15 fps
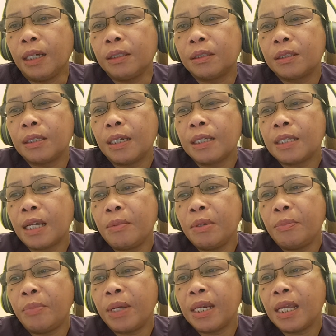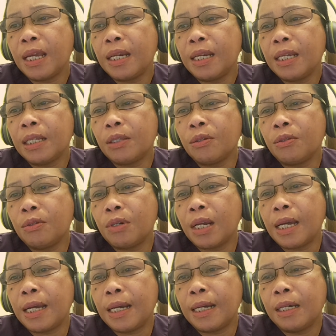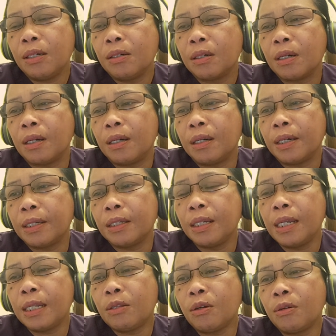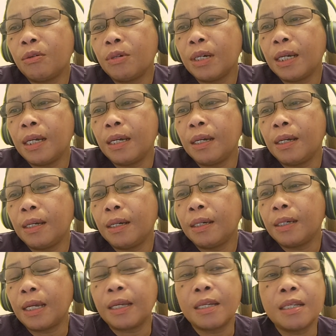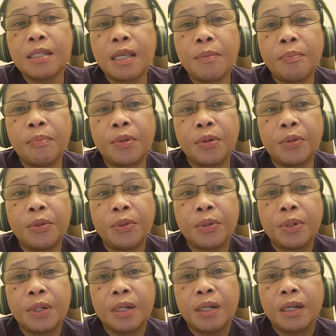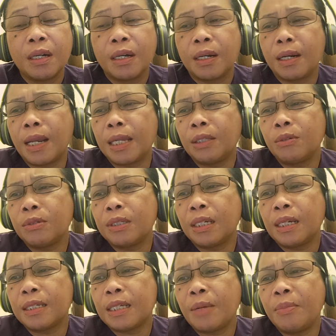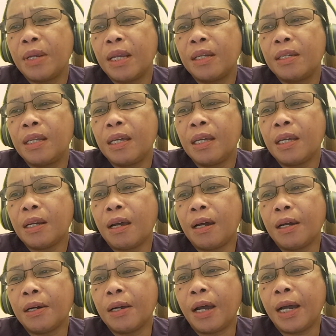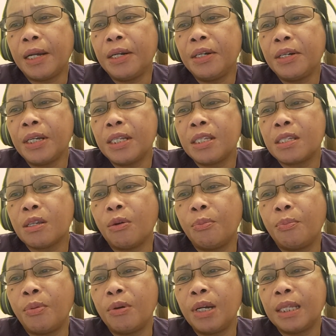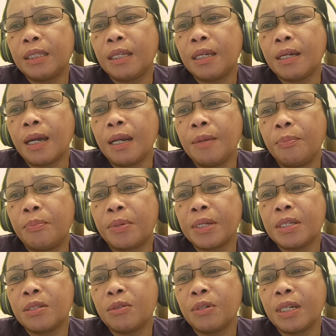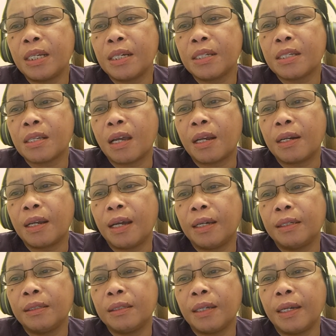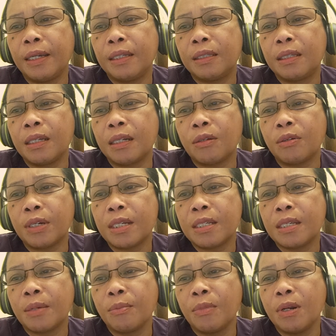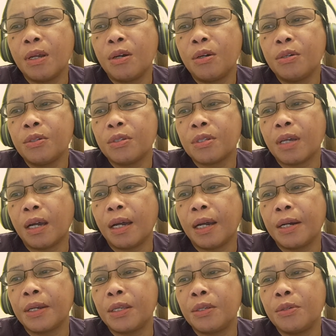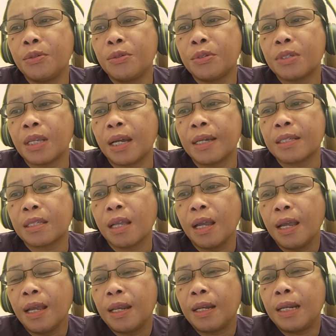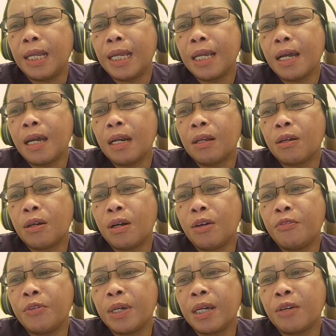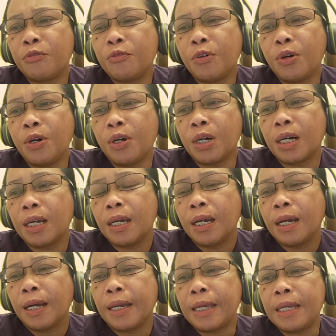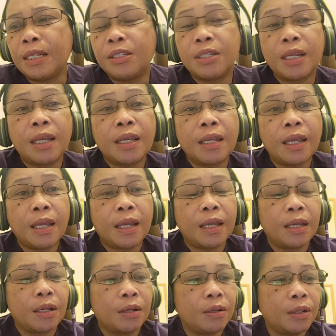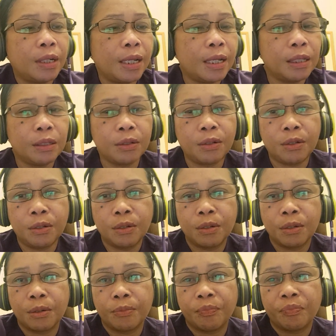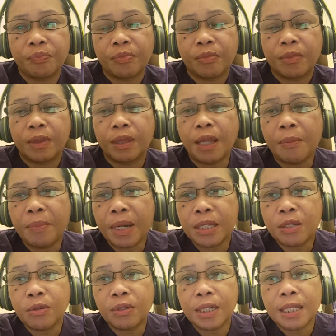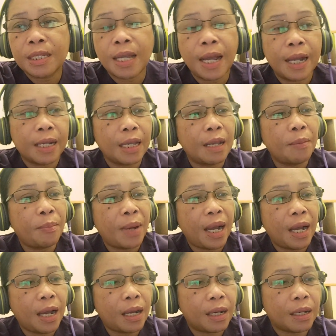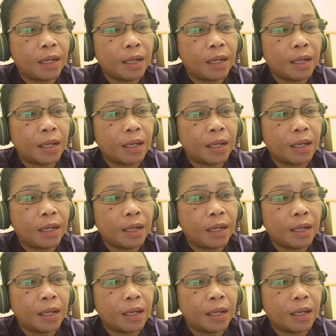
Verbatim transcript: At sinasabi pa niya dito na uh, dito ako na nag-isip no na itong sinasabi na there are hundreds of political prisoners and anti-terrorism laws are used as legal cover for EJK. O dito, napasok na sa aking pahak.